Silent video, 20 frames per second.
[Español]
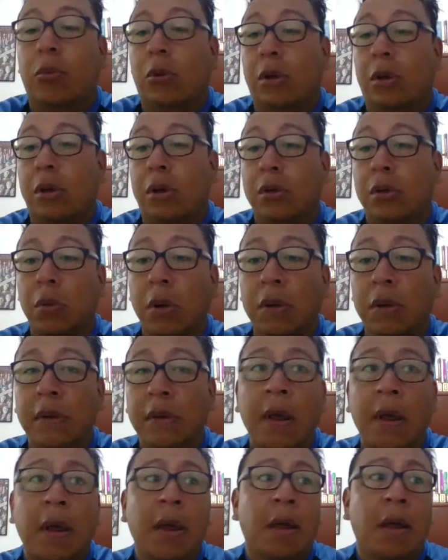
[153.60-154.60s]
lecturas.
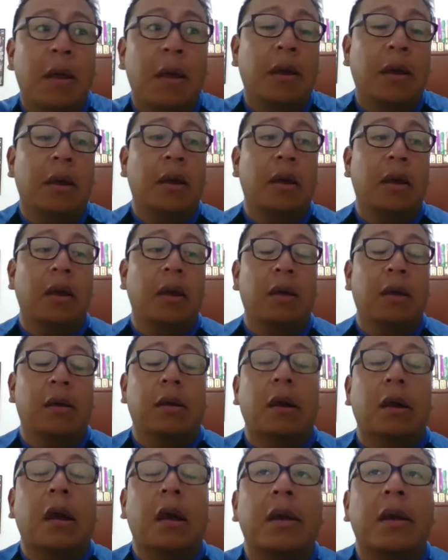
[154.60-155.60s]
Eh,
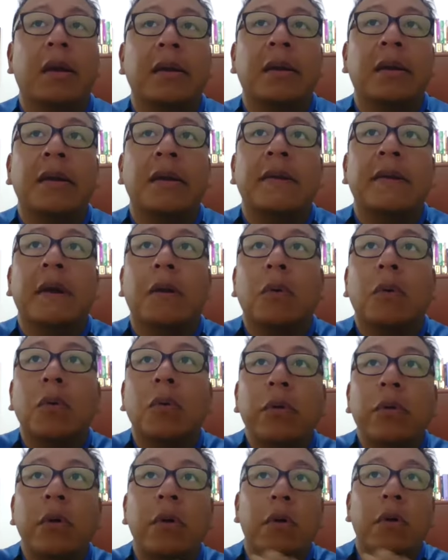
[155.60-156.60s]
en el
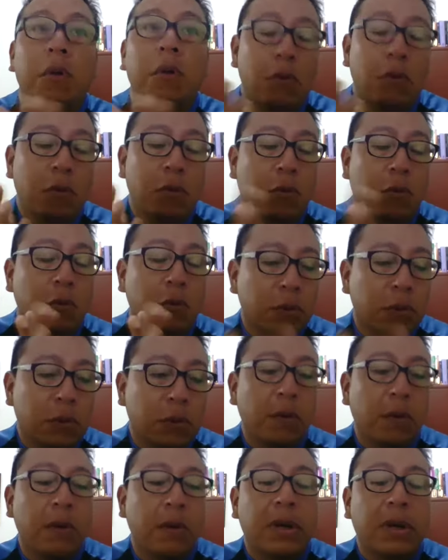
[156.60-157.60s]
segundo
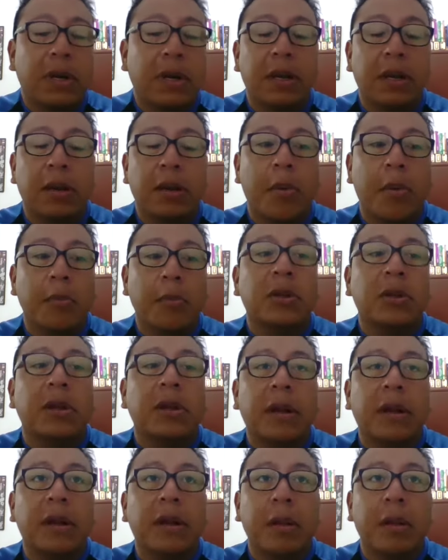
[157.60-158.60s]
curso, que le llamamos el
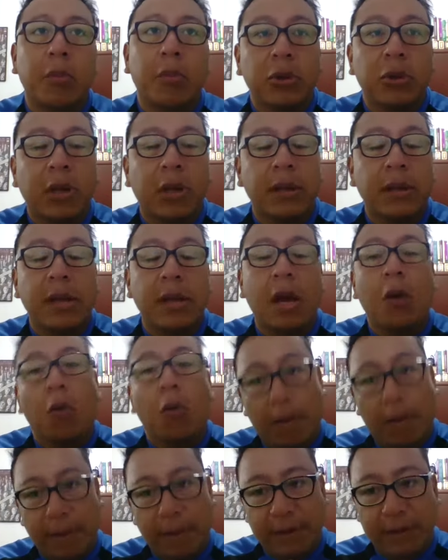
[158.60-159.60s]
de alta montaña o
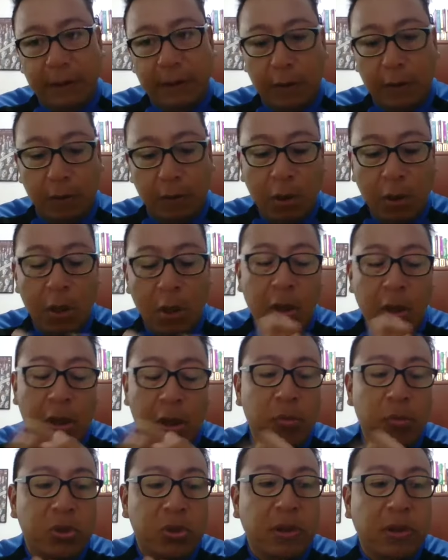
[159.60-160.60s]
avanzado,
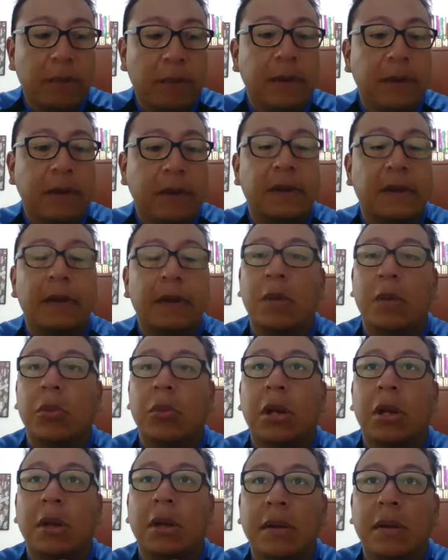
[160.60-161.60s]
empezamos a hacer
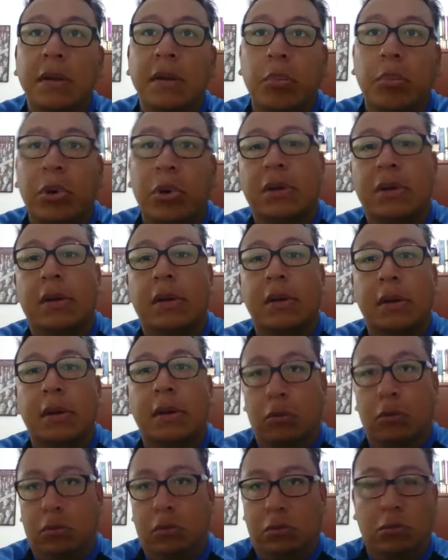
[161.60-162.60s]
caminatas a partir de
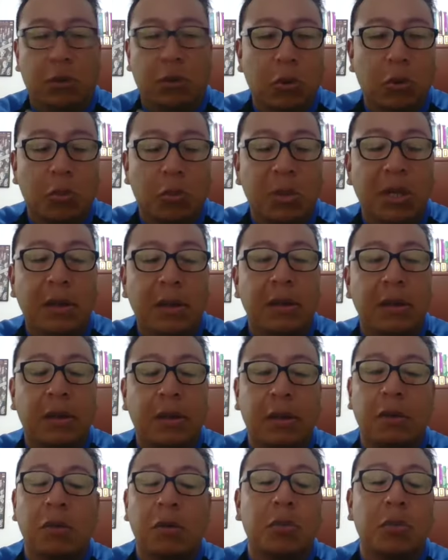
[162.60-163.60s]
los
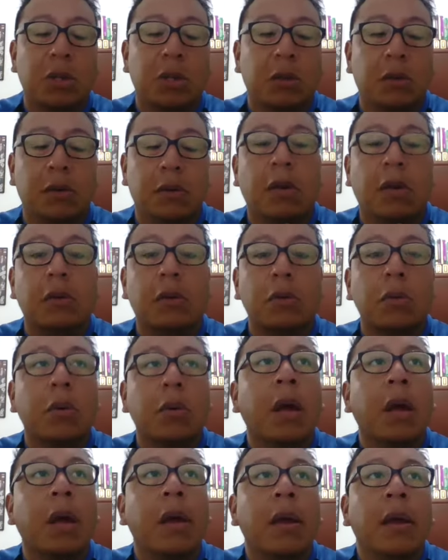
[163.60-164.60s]
4.500 metros de
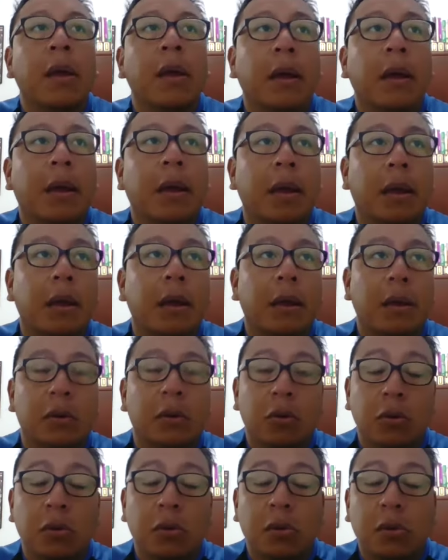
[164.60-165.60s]
altura. Eh,
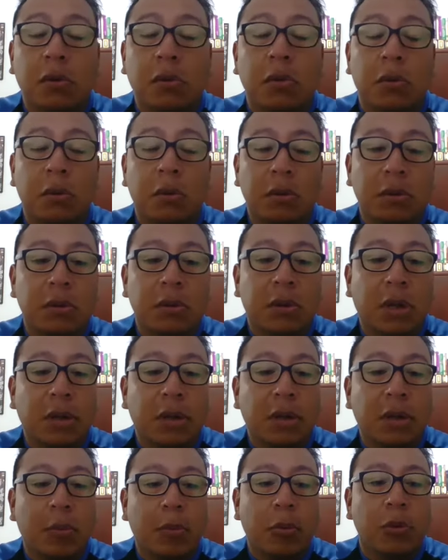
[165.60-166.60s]
nosotros
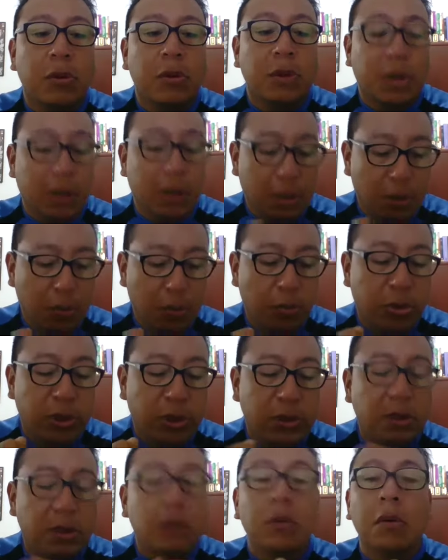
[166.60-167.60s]
tratamos de
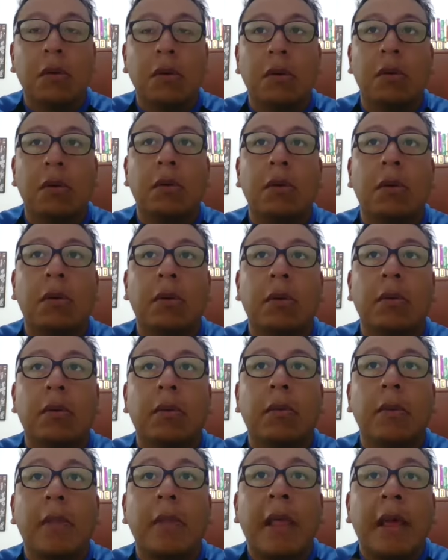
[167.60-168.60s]
comprender
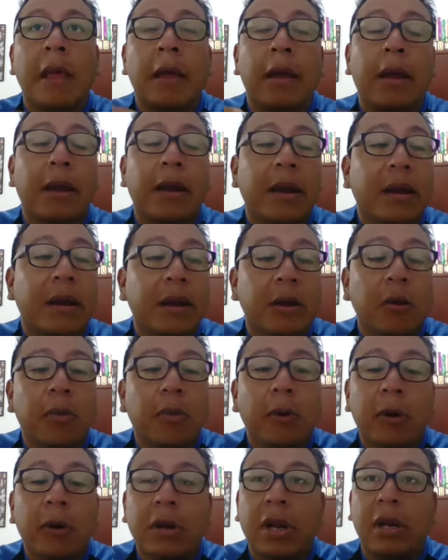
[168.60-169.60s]
todo el eje
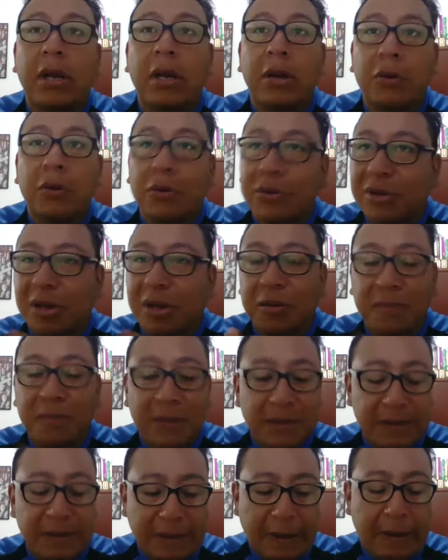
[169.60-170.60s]
volcánico
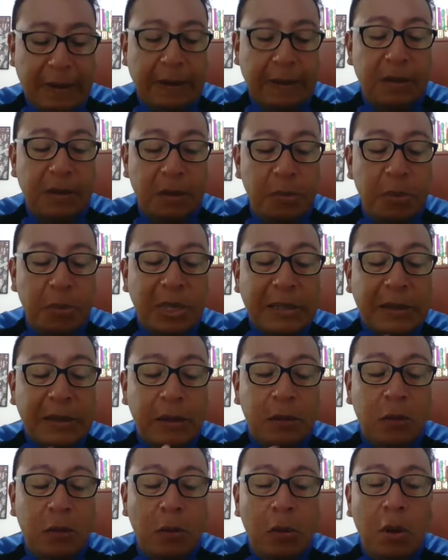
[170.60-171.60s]
transversal aquí en
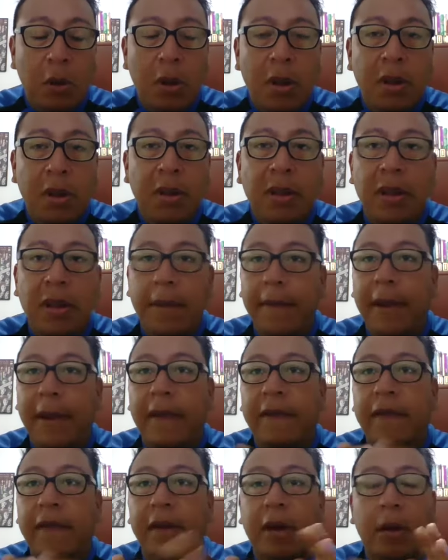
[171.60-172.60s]
México, que va,
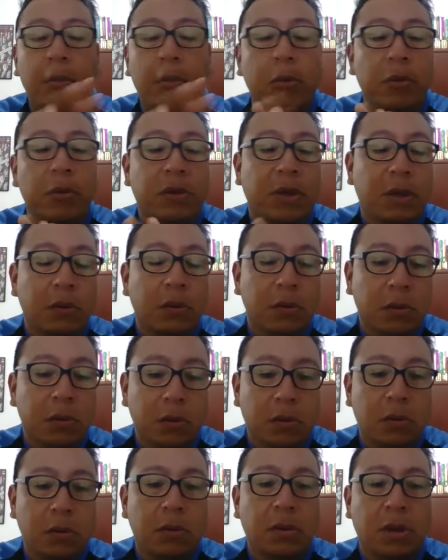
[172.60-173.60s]
digamos, de
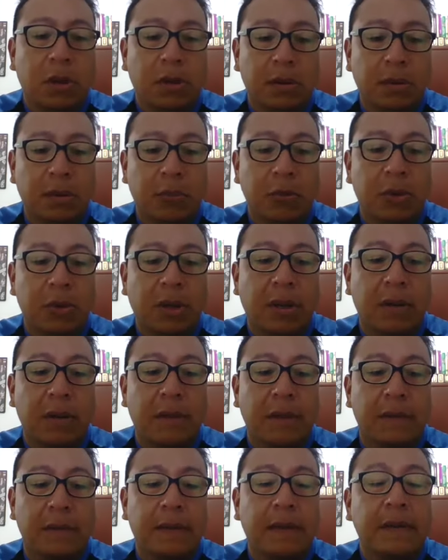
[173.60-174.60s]
nosotros hacemos
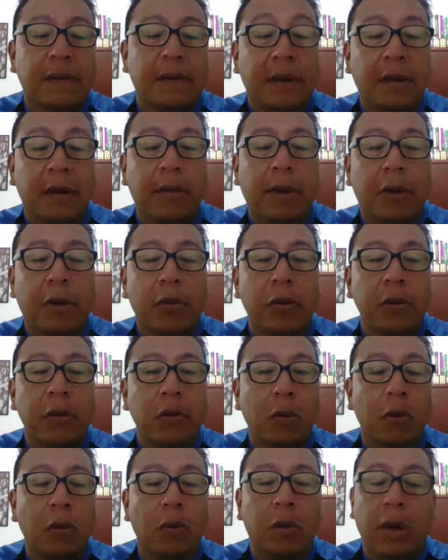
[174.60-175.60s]
salidas desde el Nevado de
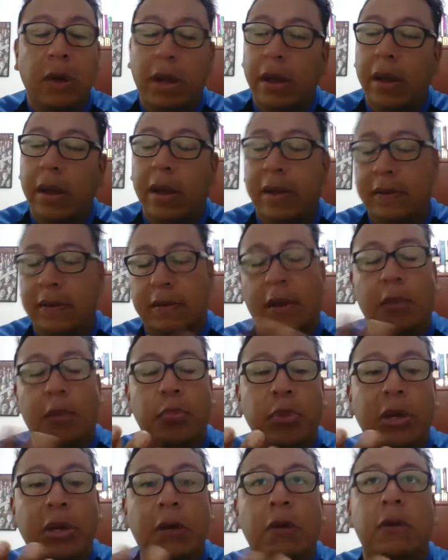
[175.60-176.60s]
Toluca hasta el
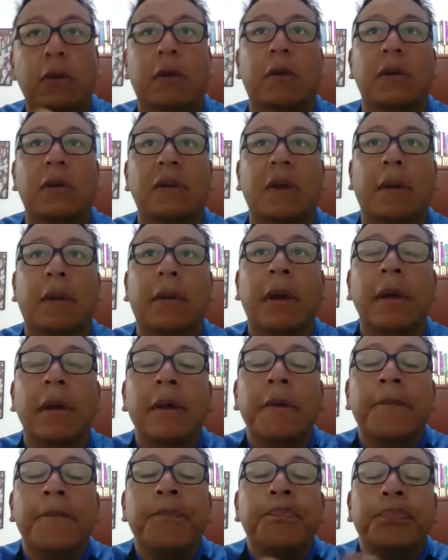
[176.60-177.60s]
pico de Orizaba.
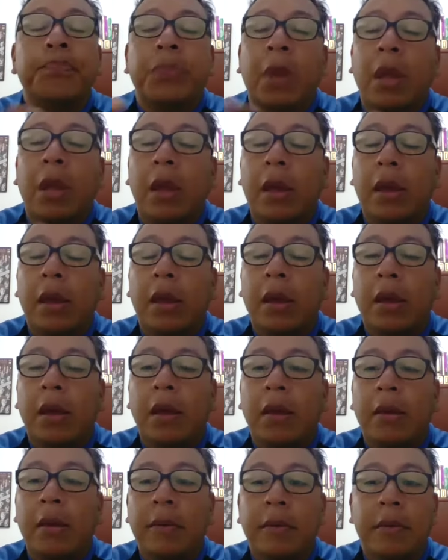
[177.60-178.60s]

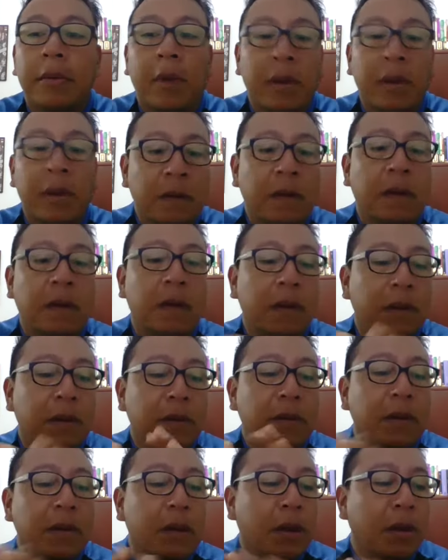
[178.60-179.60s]
En este,
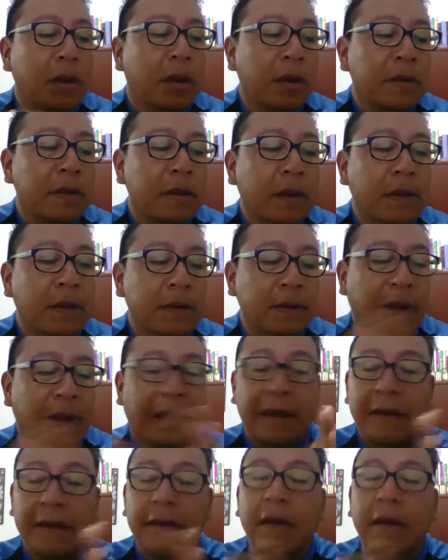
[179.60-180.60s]
en, estas,
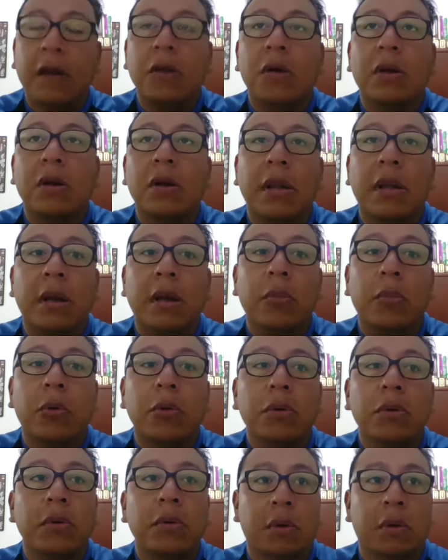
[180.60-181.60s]
en este año que
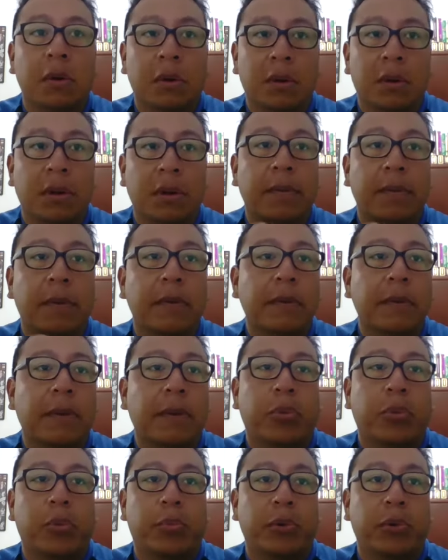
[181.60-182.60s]
tenemos, les vamos
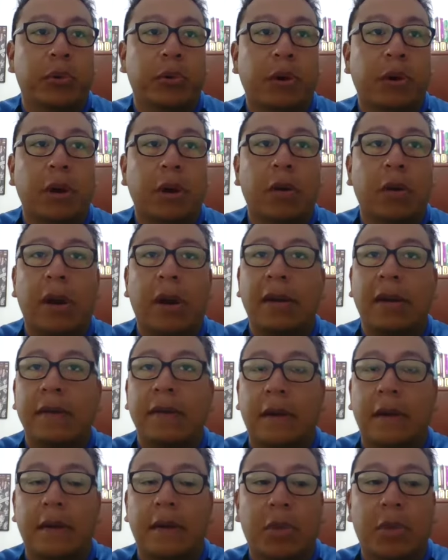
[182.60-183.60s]
a proporcionar una
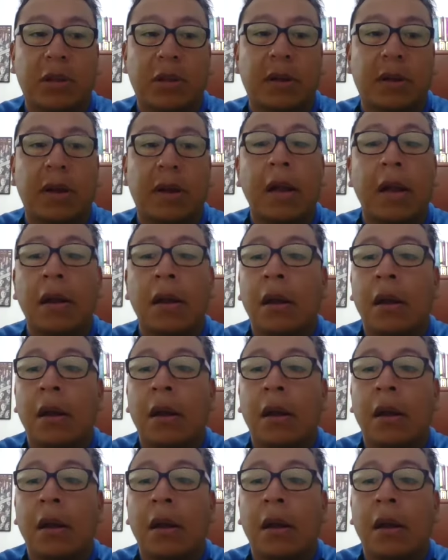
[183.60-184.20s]
lista de material.